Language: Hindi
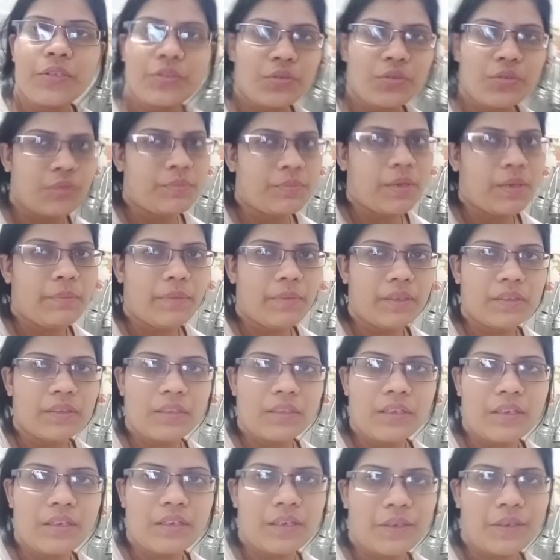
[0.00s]
तो मैं
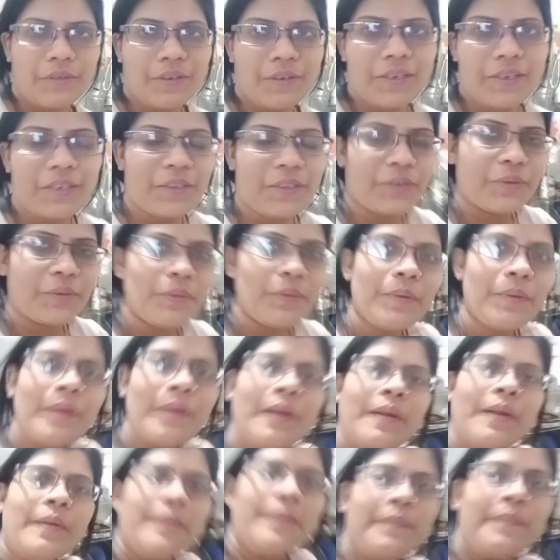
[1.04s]
बंद करने वाली हूँ
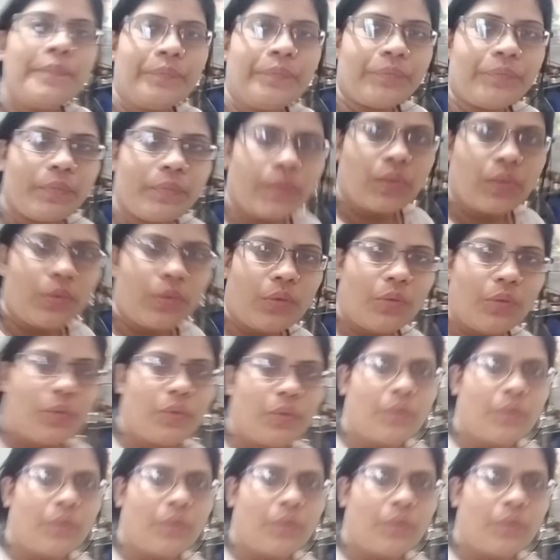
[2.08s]
तो